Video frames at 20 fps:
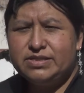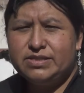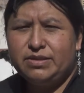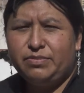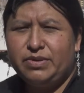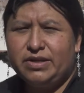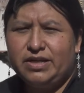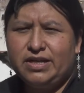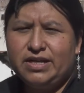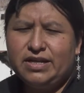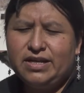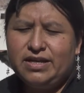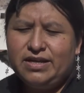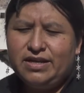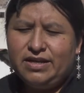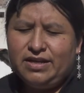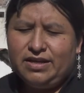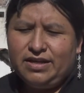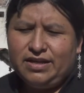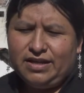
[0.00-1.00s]
a separar
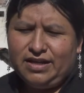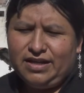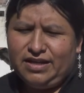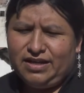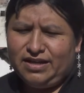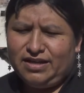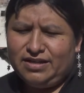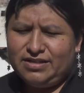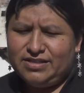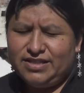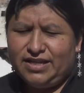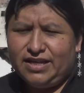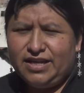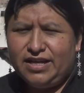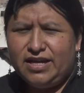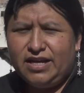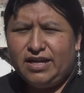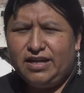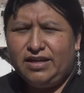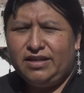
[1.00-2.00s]
el
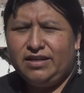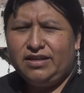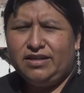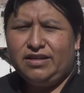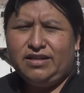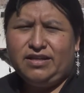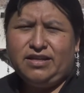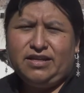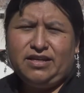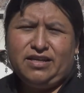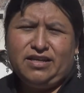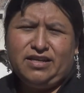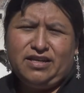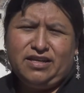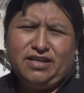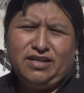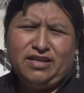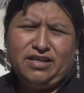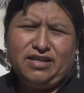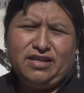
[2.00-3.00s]
cereal, y
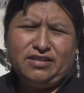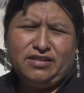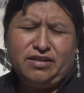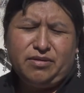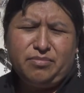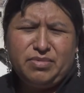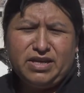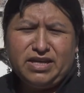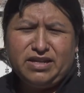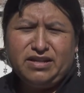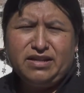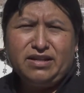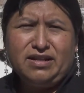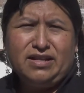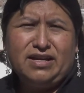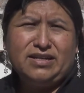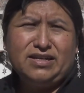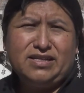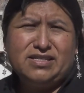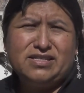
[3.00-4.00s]
eh, también
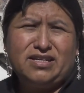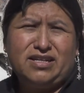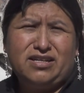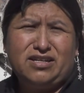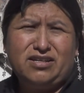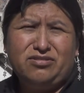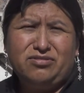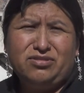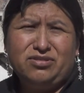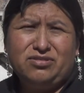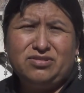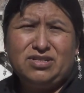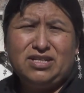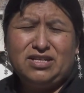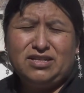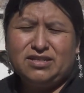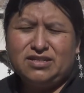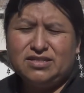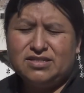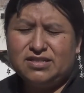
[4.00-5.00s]
la cáscara, ¿no? Entonces,
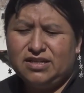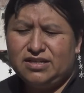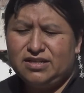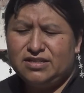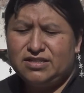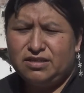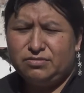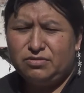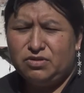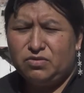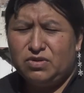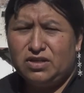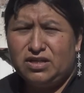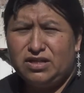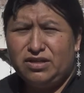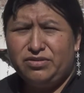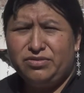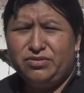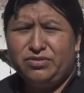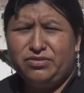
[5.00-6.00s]
la cáscara se iba a un
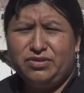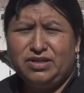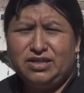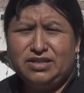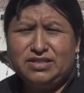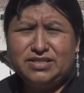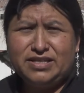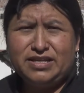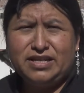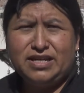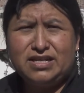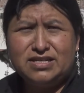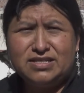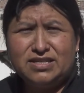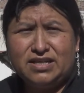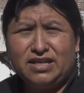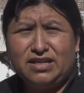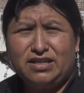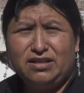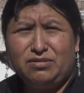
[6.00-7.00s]
lado y el cereal
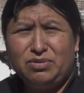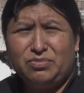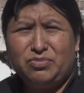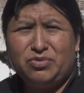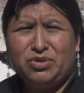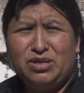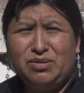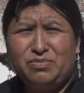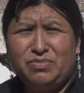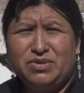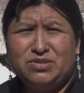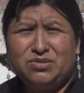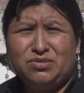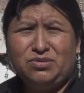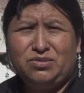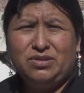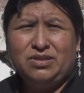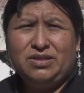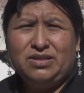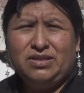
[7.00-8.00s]
se quedaba por el
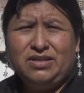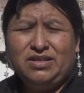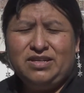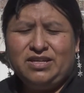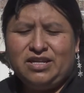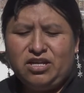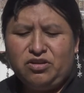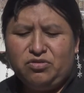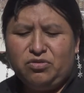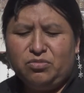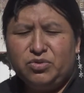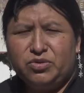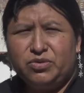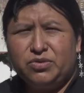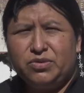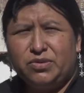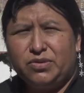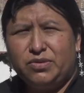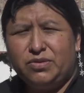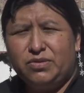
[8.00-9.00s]
peso en un
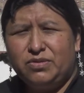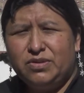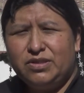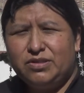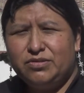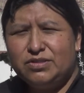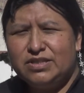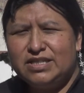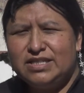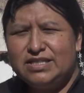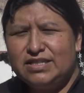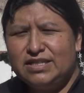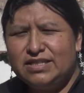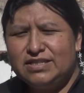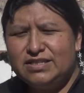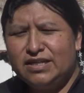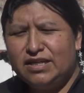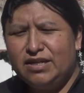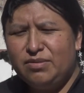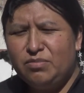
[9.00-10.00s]
montón, ¿no? Entonces, esta
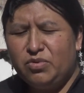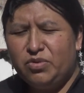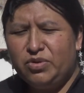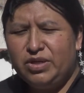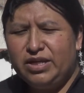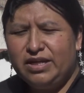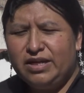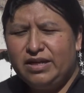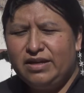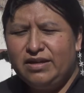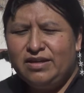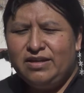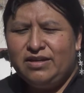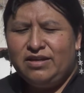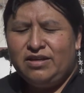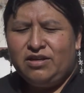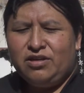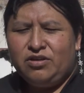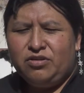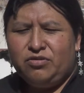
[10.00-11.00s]
ceremonia
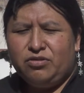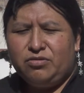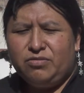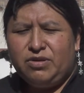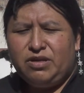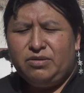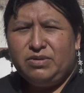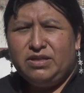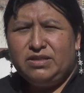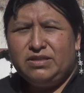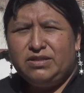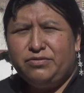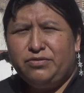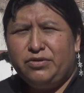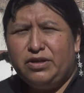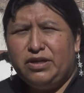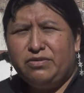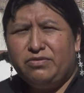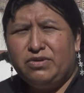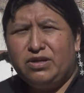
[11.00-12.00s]
normalmente
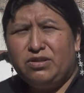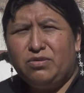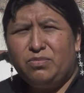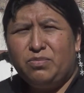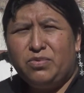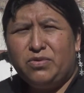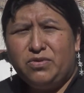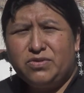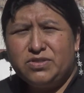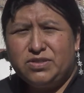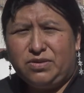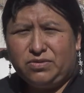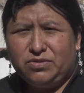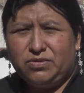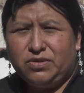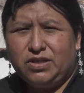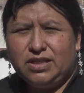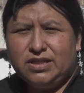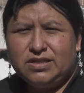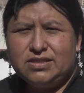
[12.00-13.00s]
fue llevada por las
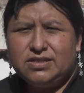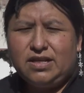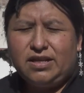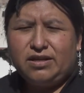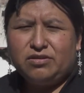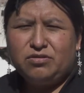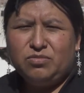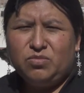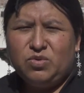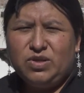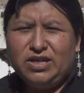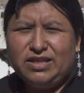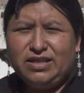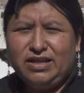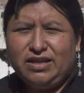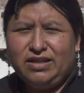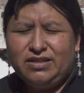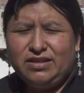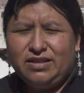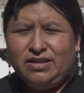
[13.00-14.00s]
autoridades de la
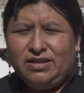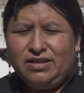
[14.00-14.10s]
comunidad